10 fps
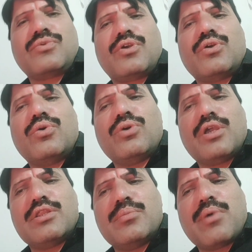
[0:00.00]

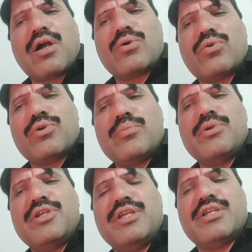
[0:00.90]
क्योंकि दिमाग को
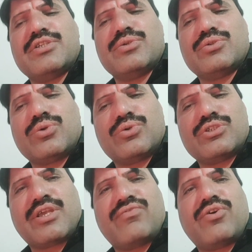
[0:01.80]
इमीडिएट जो
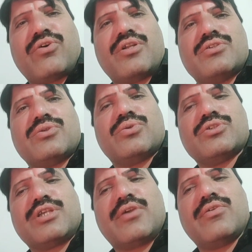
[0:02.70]
सोर्स है फ़ौरन
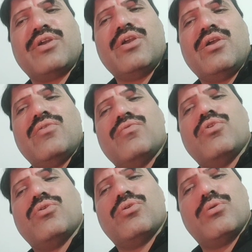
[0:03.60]
सोर्स है वो
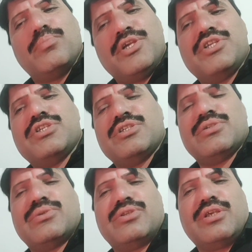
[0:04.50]
मीठी चीज़
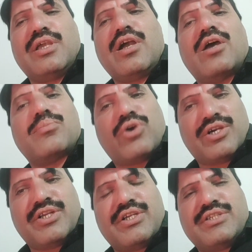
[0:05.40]
होती है
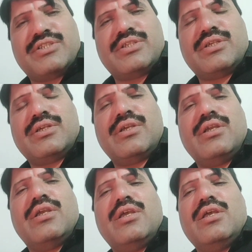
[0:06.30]
कार्बोहाइड्रेट्स
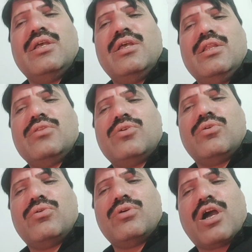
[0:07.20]
तो
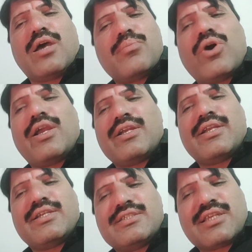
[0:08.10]

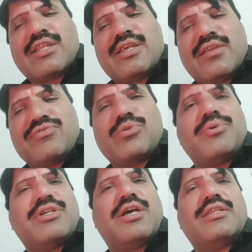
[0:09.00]
कार्बोहाइड्रेट सादा लफ्ज़ों
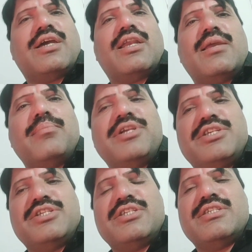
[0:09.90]
में याद कर लें
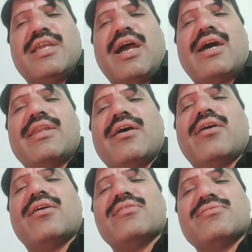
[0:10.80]
मीठी चीज़ें
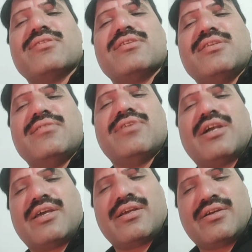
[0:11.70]
अनाज चीनी
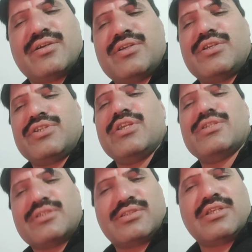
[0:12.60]
वगैरह ये
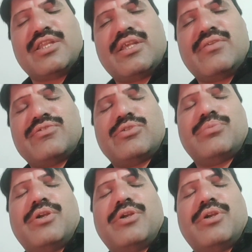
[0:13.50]
सादा लफ्ज़ों में